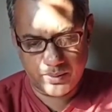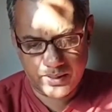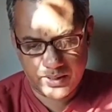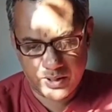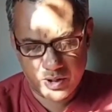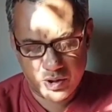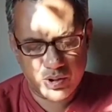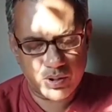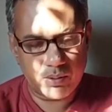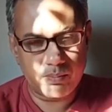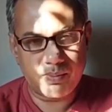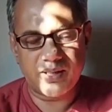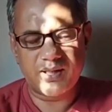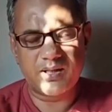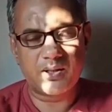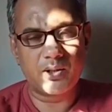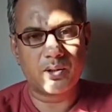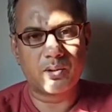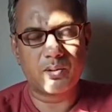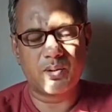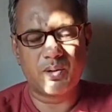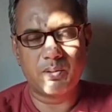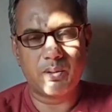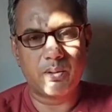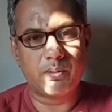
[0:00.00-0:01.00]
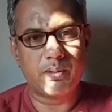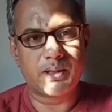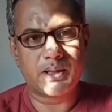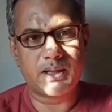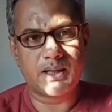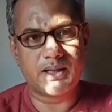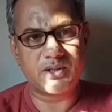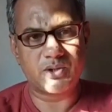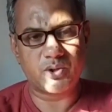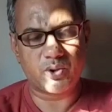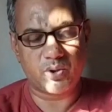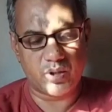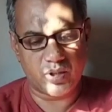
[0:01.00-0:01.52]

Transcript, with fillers: ভাট্টির সঙ্গে ব্যক্তিগতভাবে আমার কাজ